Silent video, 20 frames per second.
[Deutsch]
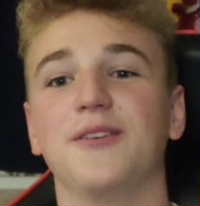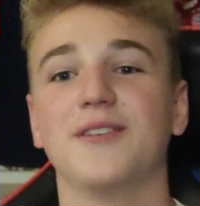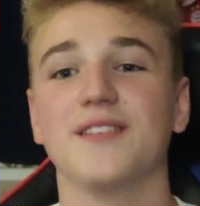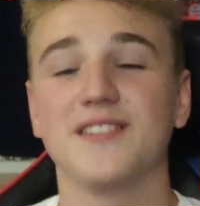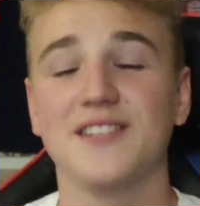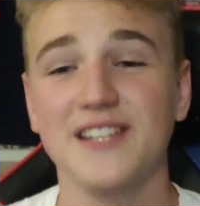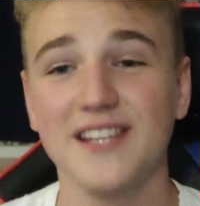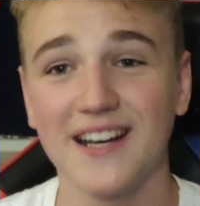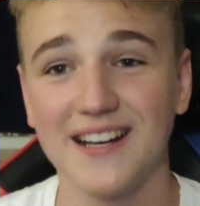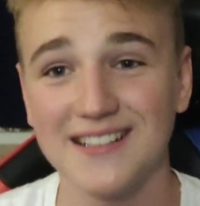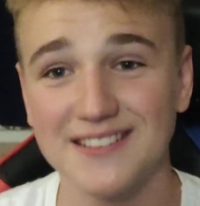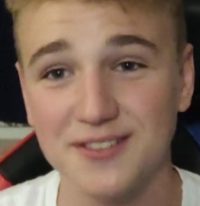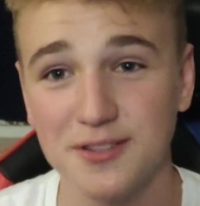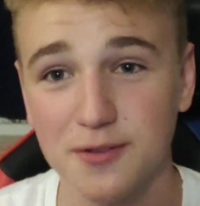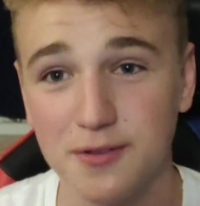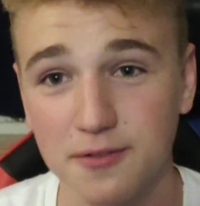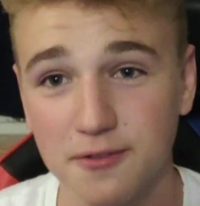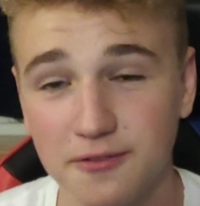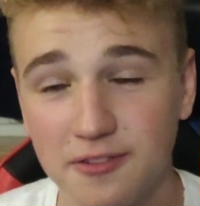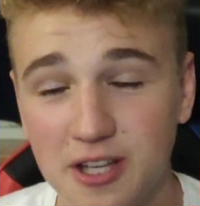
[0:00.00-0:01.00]
Halil Liha
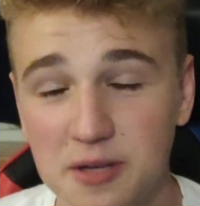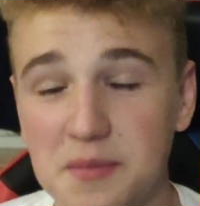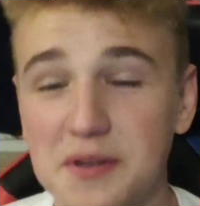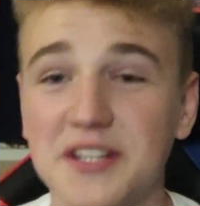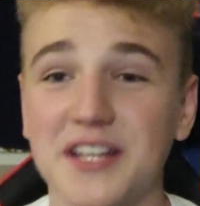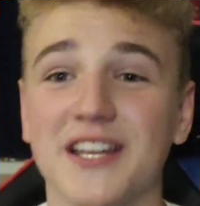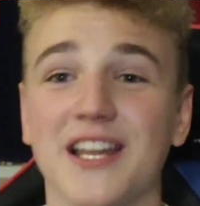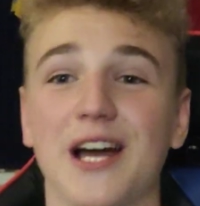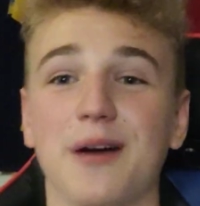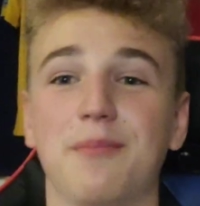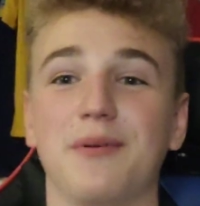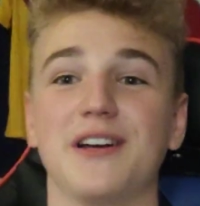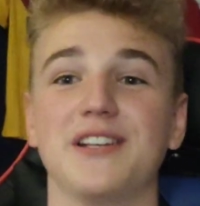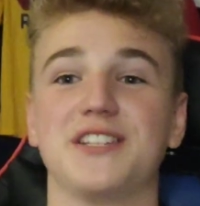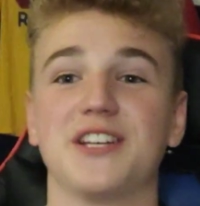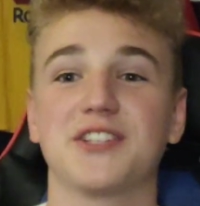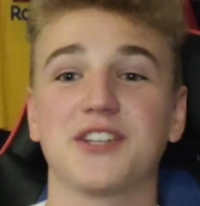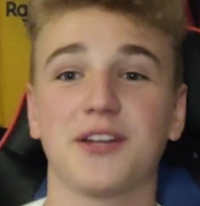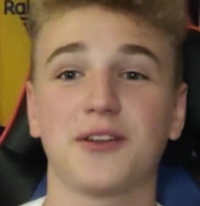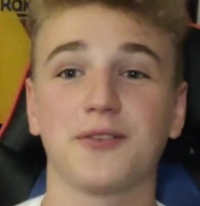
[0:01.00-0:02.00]
2004 mit der
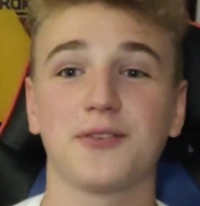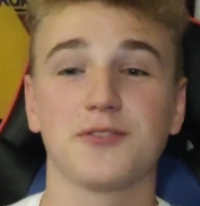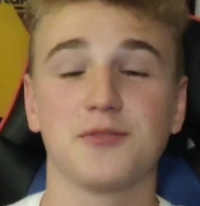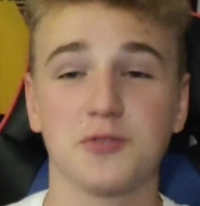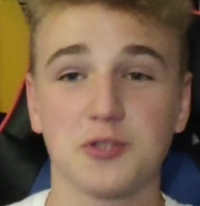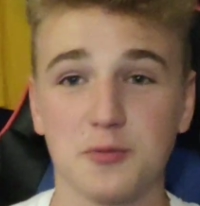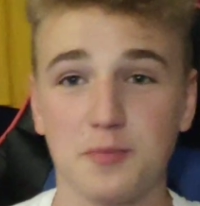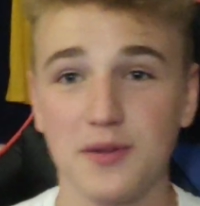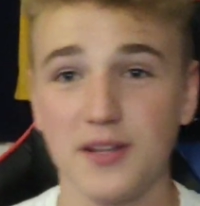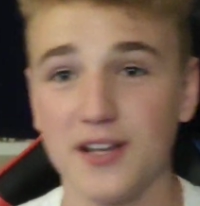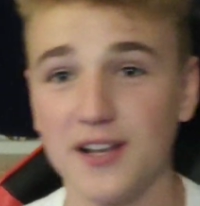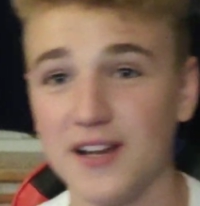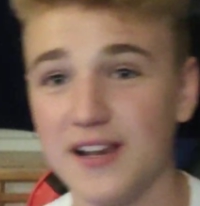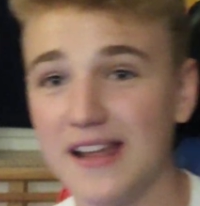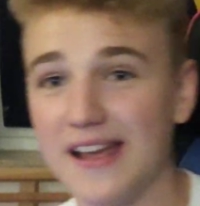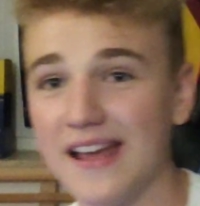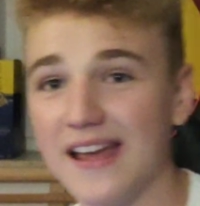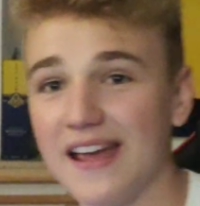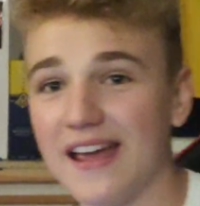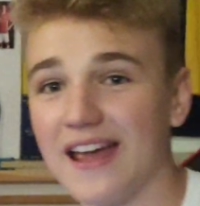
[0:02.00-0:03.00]
Nachberichterstattung zum Spiel
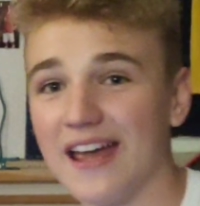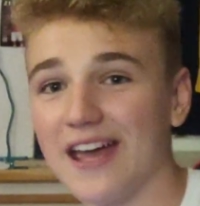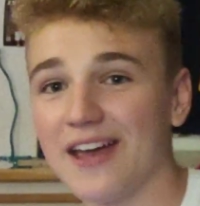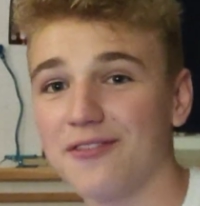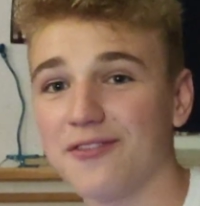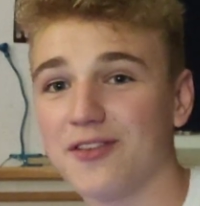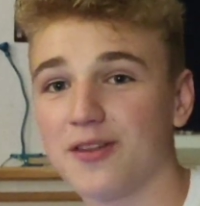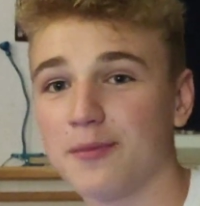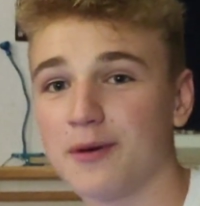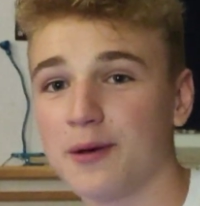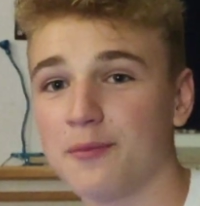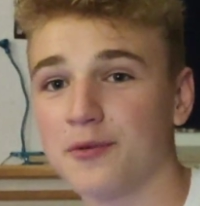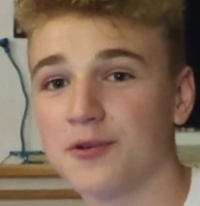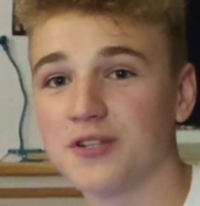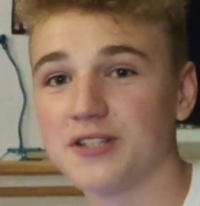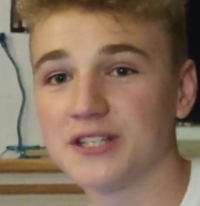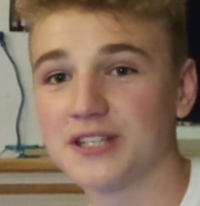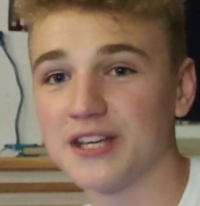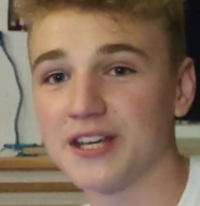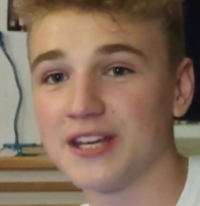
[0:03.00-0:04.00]
FC Bayern
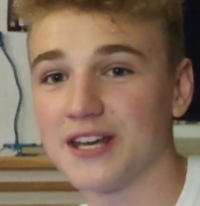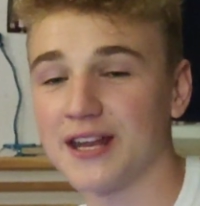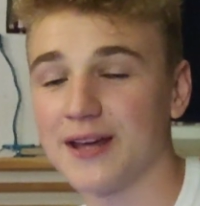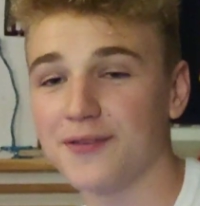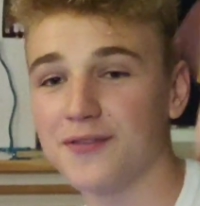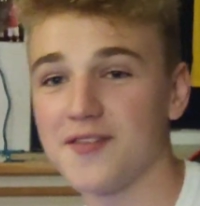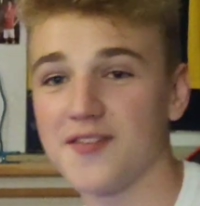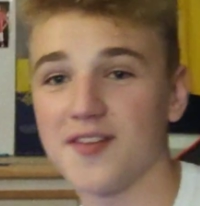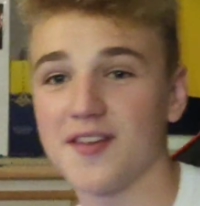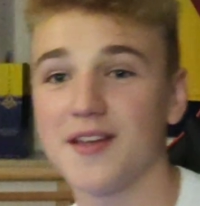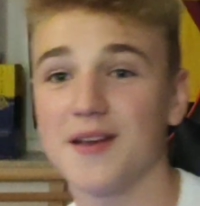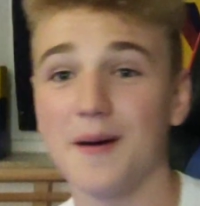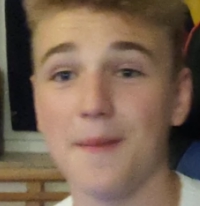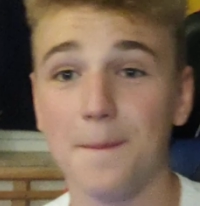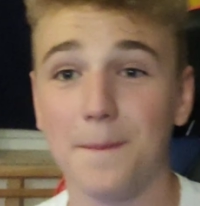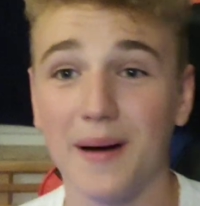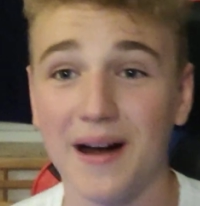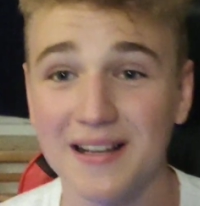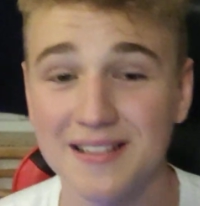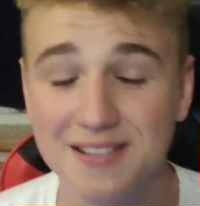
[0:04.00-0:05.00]
München gegen den FC
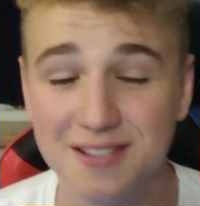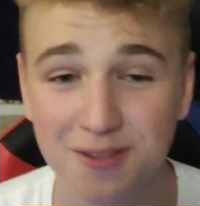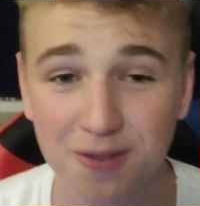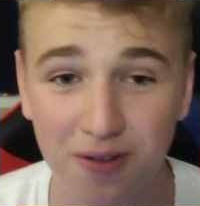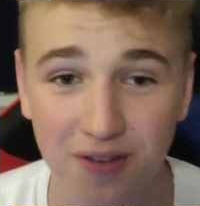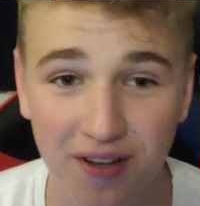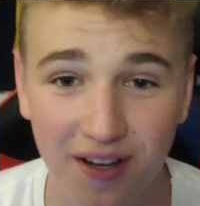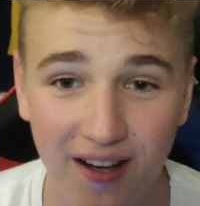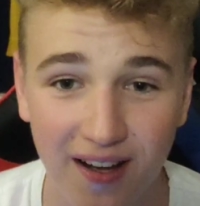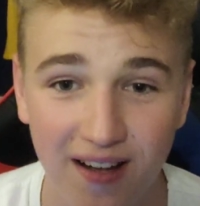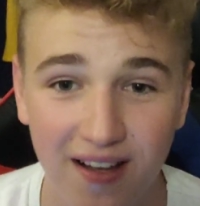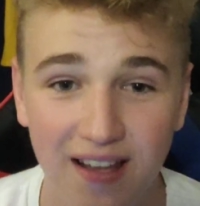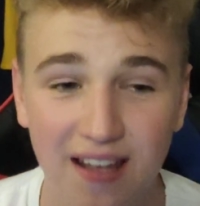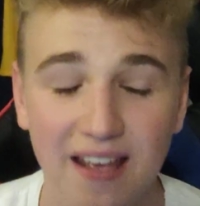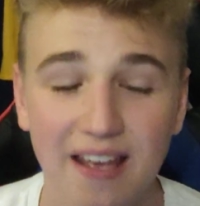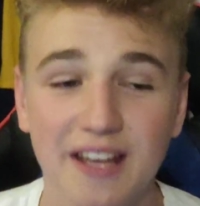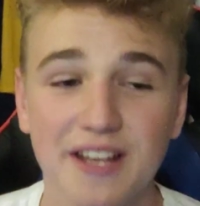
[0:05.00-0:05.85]
Barcelona.